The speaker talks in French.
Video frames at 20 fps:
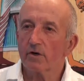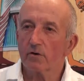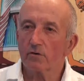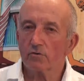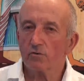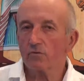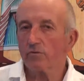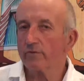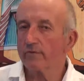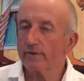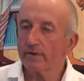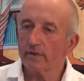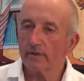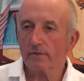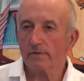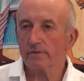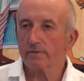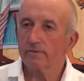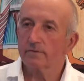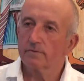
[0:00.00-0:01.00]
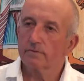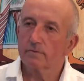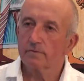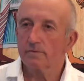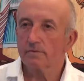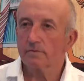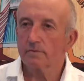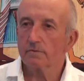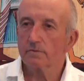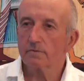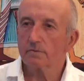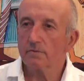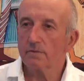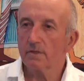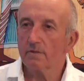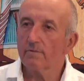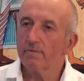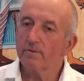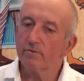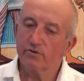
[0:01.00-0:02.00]
retrouver
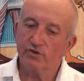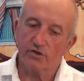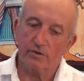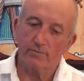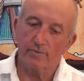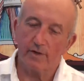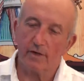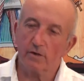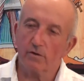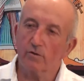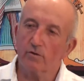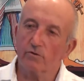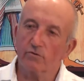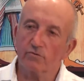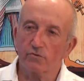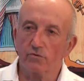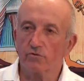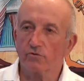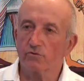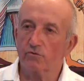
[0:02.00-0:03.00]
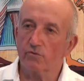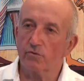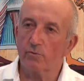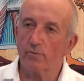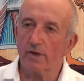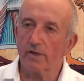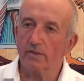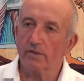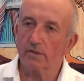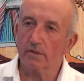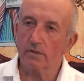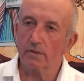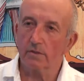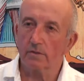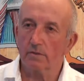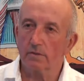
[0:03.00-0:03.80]
les mêmes schémas que lorsque je suis parti.